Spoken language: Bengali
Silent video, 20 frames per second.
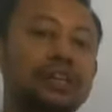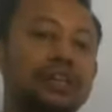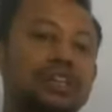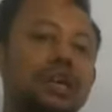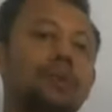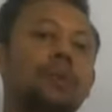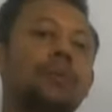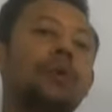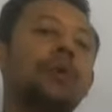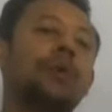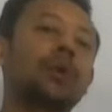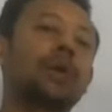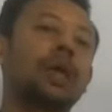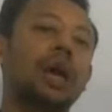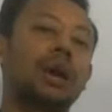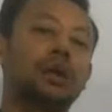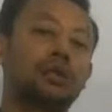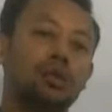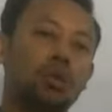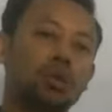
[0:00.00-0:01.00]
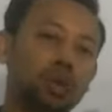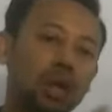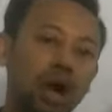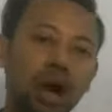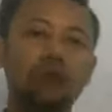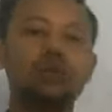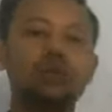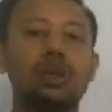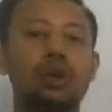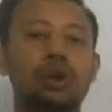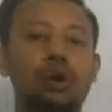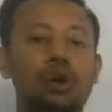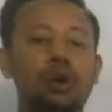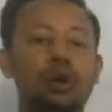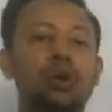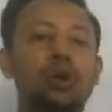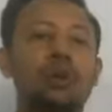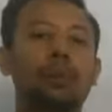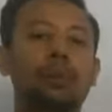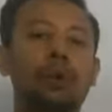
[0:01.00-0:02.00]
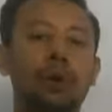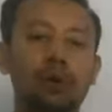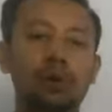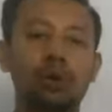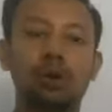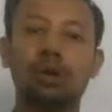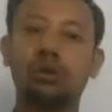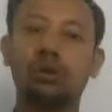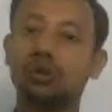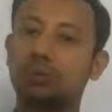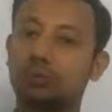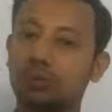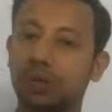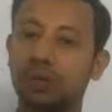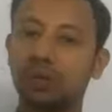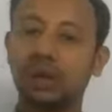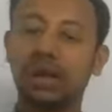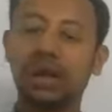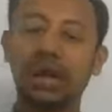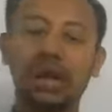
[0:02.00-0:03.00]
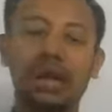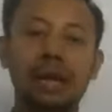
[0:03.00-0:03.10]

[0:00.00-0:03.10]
সে প্রক্রিয়ার কোথাও যেন পণ্যটি উৎপাদনে